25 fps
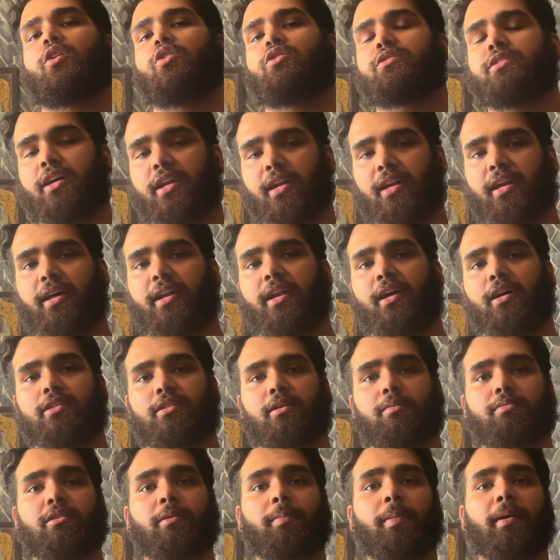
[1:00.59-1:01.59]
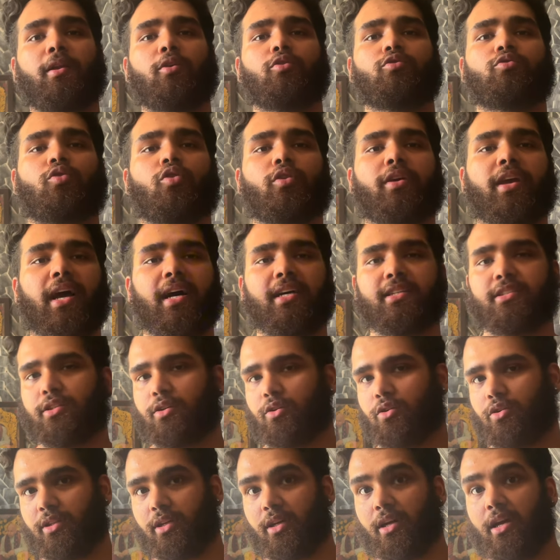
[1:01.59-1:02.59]
लॉस करना है ना सबसे पहले उसको क्या
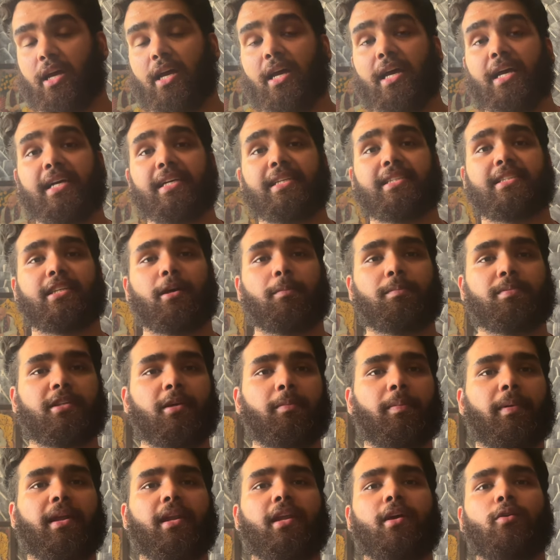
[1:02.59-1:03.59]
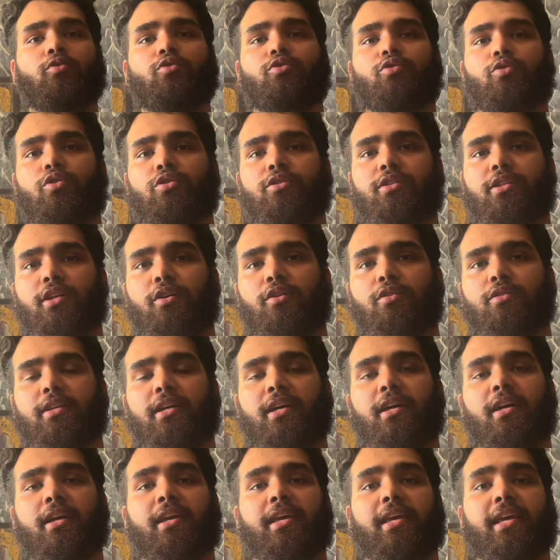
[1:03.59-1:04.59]
ज़रूरत है सबसे पहले उसको ज़रूरत
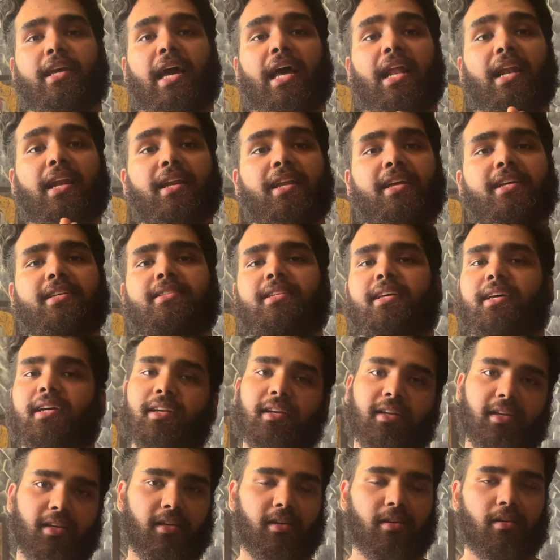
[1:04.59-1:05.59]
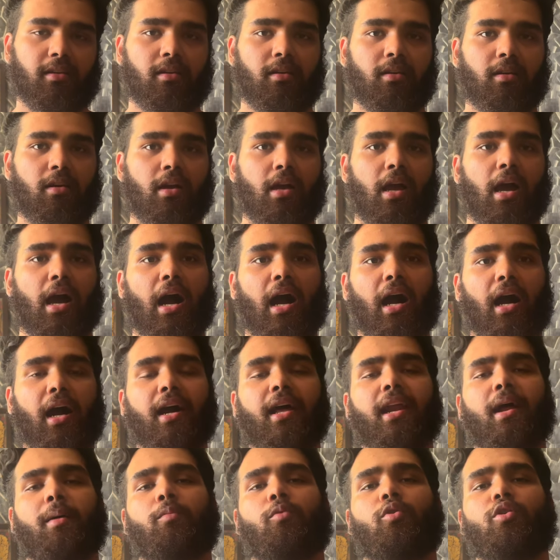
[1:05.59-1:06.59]
है कैलरीज देखने की
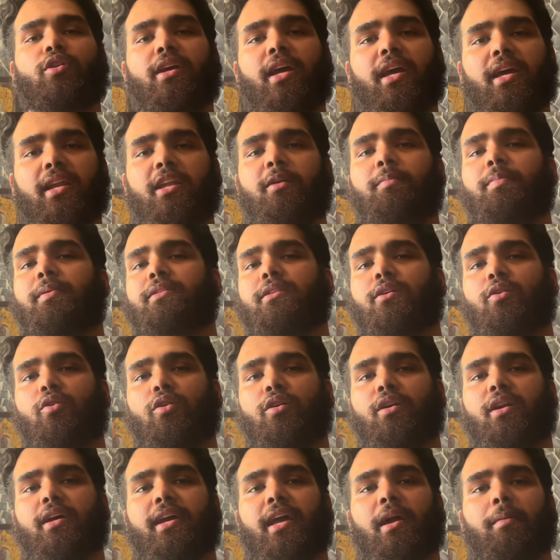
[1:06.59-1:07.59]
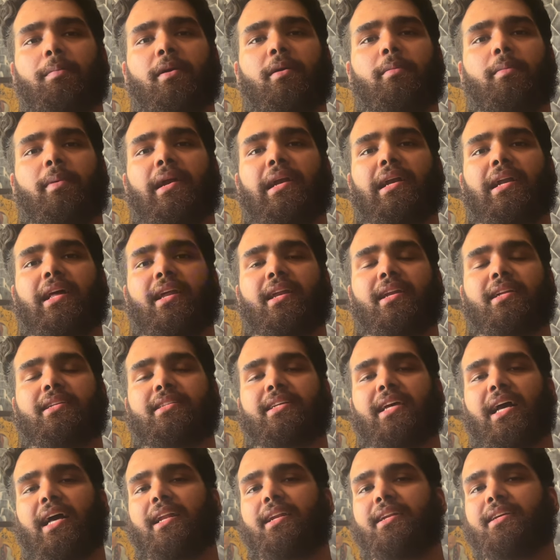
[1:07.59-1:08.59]
अगर आपको यही नहीं पता होगा ना कि आपकी मेंटेनेंस
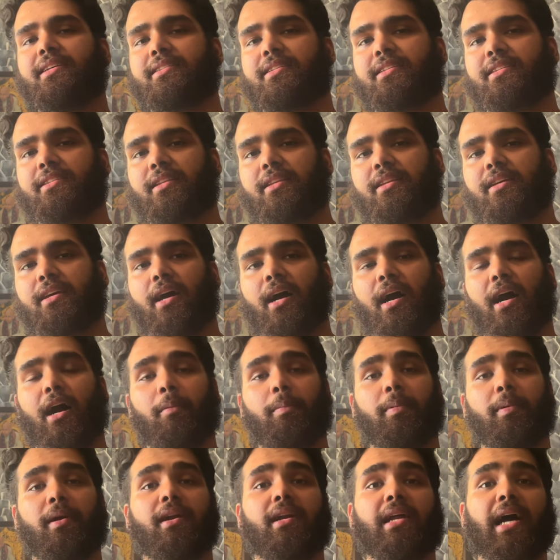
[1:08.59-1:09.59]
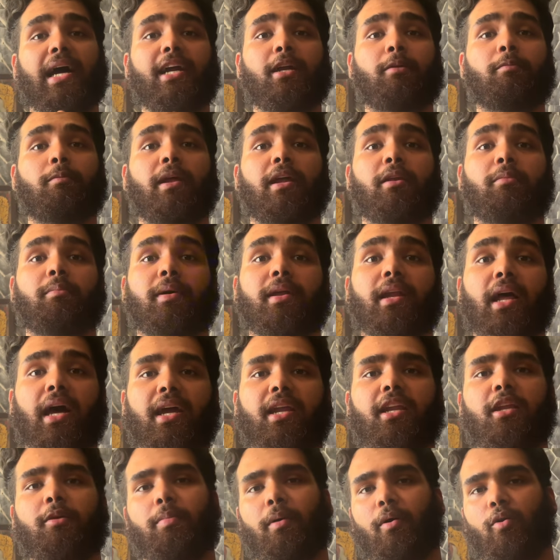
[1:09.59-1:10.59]
कैलोरीज कितनी है आप एक डाइट प्लान बना
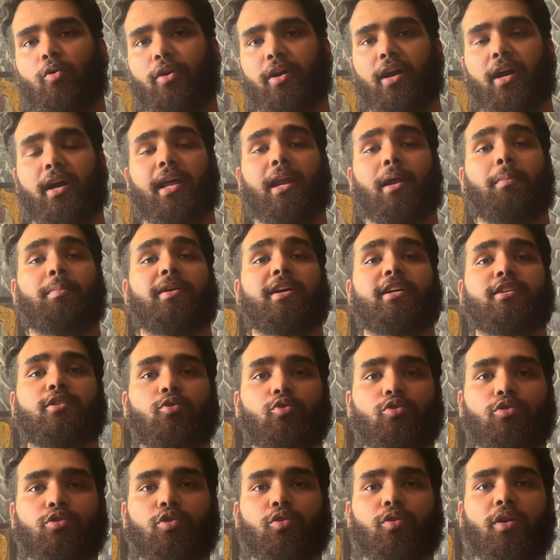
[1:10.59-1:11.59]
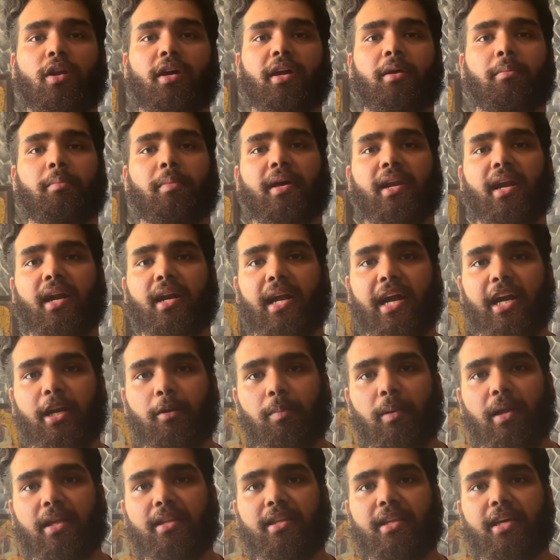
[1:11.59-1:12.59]
ही नहीं पाओगे अगर आप ये सोचते हो ना कि मेरा डाइट
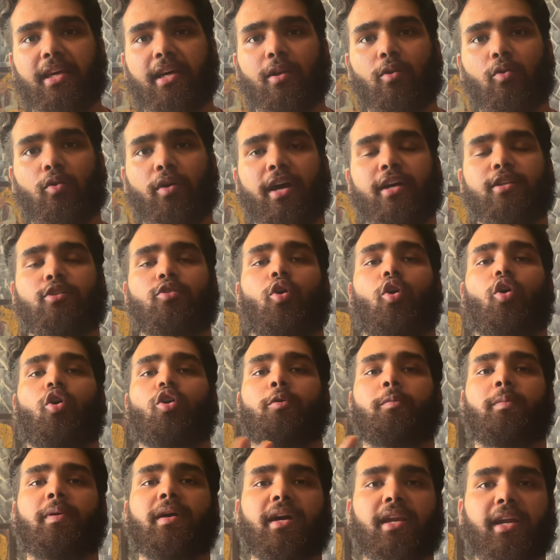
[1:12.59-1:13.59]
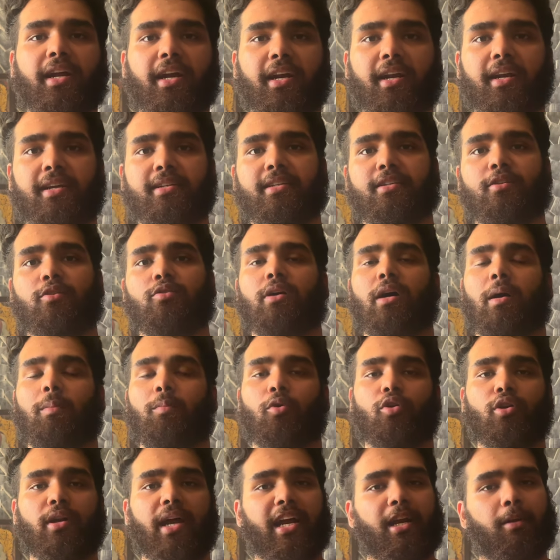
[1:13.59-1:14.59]
प्लान देख लोगे जो और भी क्रिएटर्स हैं जो
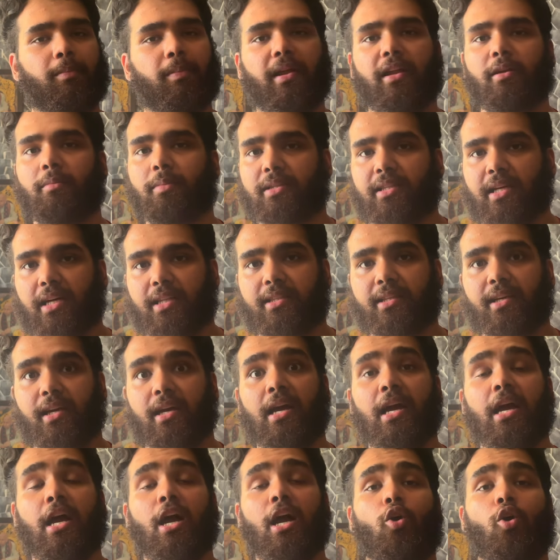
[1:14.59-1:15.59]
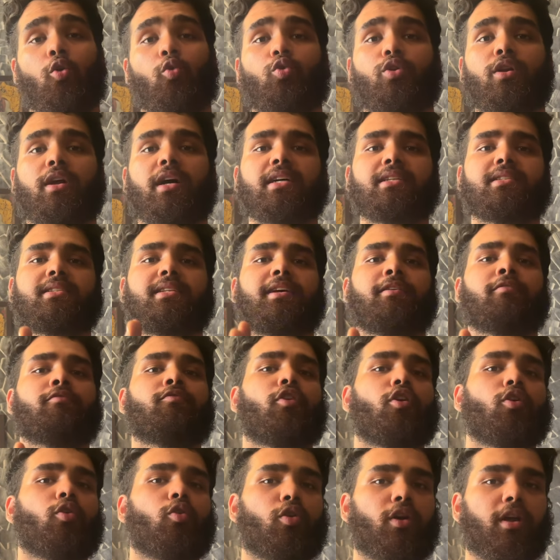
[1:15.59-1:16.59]
आपको डाइट प्लान बताते हैं उनका सेम
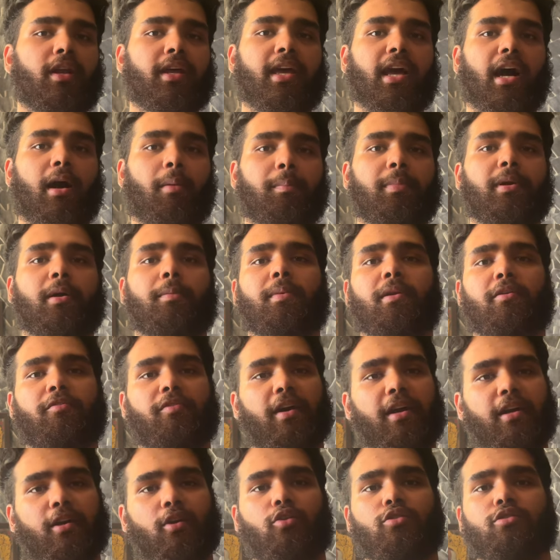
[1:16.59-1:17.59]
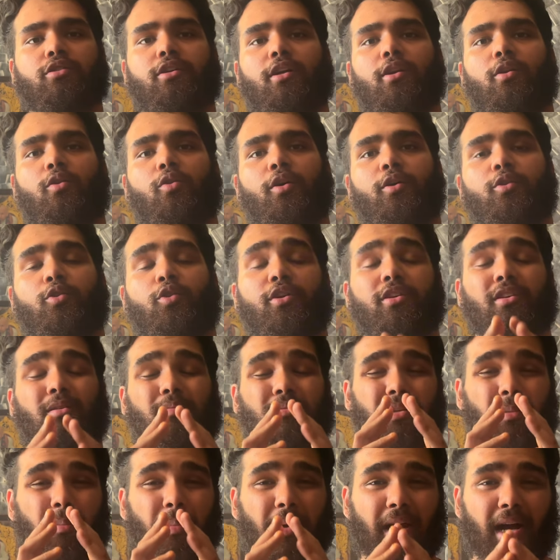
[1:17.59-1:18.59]
फॉलो करके आप भी अपना फैट लॉस कर लोगे तो ये
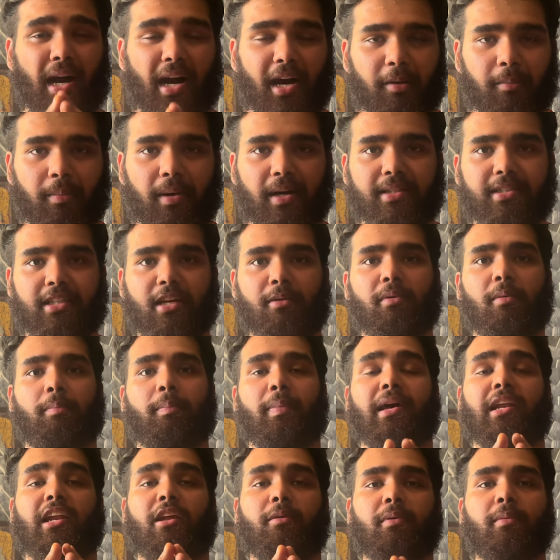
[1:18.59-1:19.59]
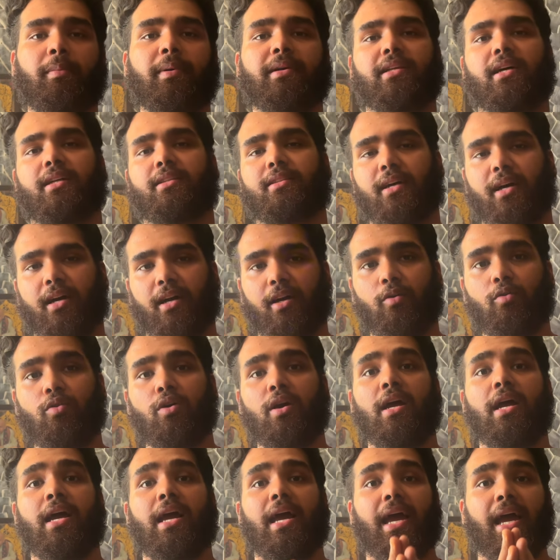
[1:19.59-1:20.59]
सबसे बेकार बात है मैं पहले भी बताता आया हूँ
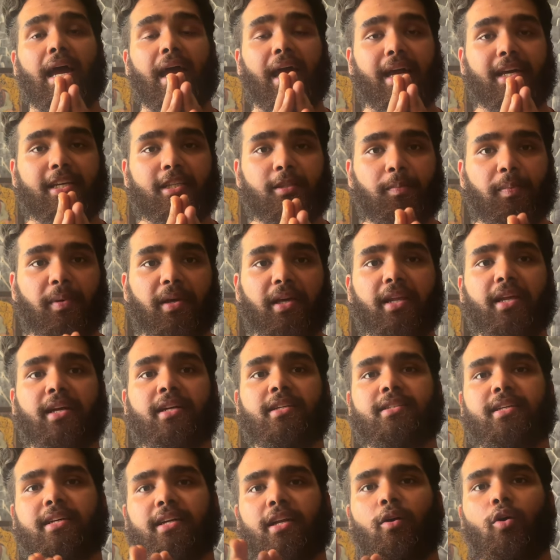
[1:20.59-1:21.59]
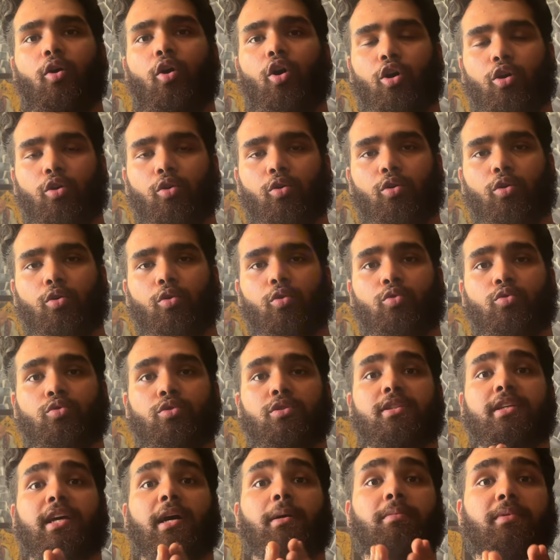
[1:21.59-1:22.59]
एक्सपीरियंस है ना औरों को
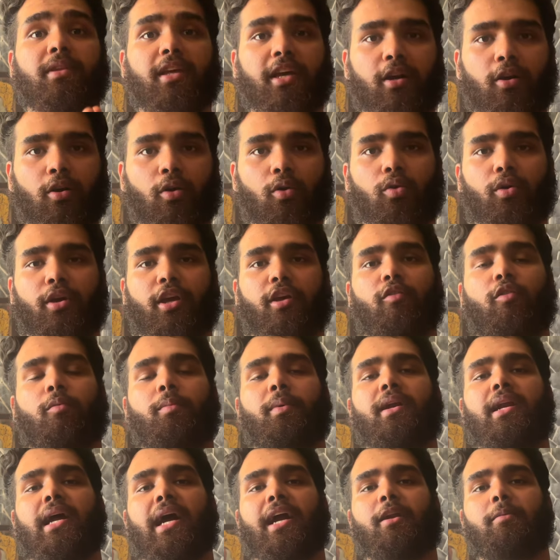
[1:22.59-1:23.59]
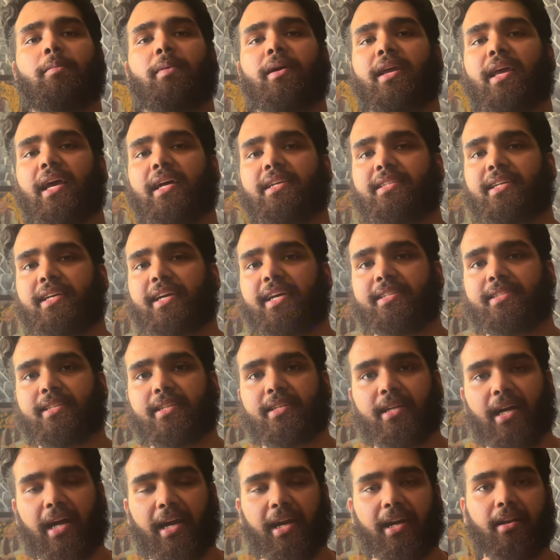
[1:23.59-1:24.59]
उनसे आप देखो कि वो अपनी डाइट में कैसे कैसे
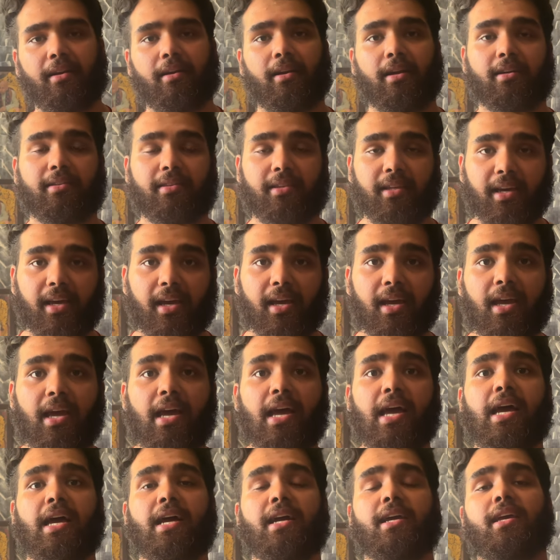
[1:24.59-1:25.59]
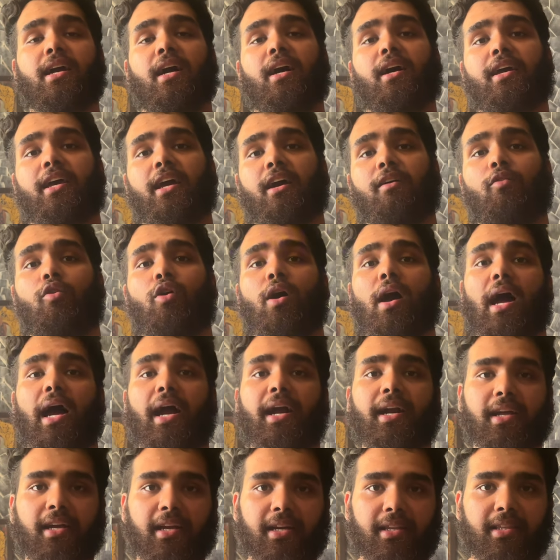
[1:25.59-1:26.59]
डाइट रखते हैं क्या क्या वो
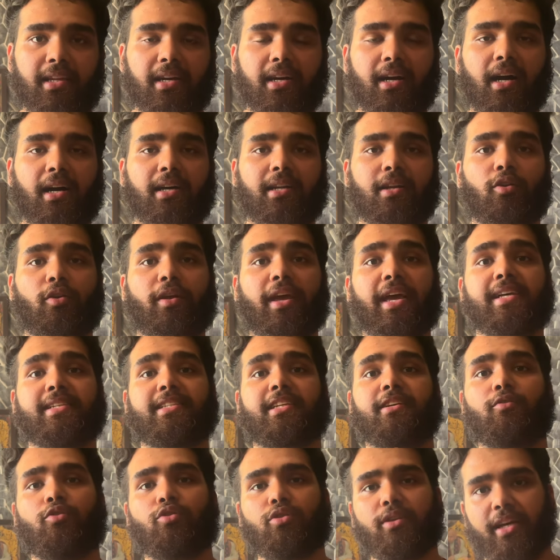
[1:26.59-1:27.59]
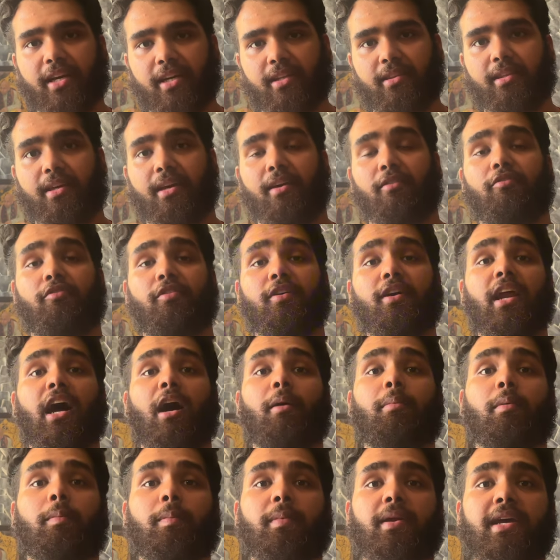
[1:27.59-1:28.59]
ऐड करते हैं खाना और कैसे वो देखते हैं फिर
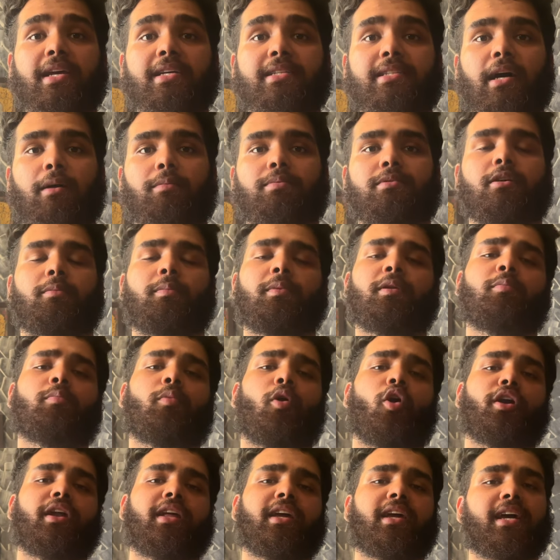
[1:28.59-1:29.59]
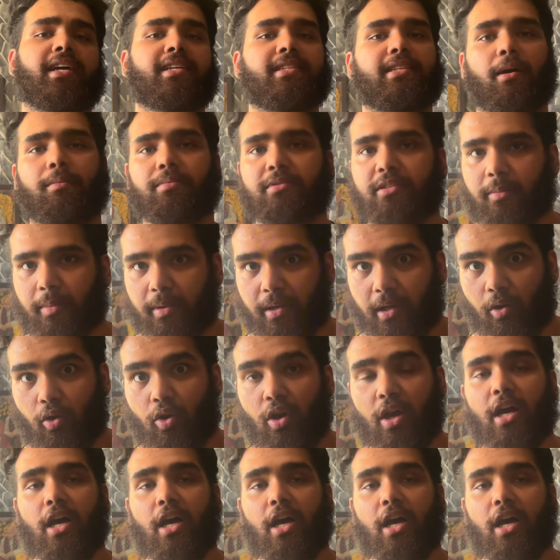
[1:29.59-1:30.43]
आप अपने हिसाब से अपनी बॉडी के हिसाब से बनाओ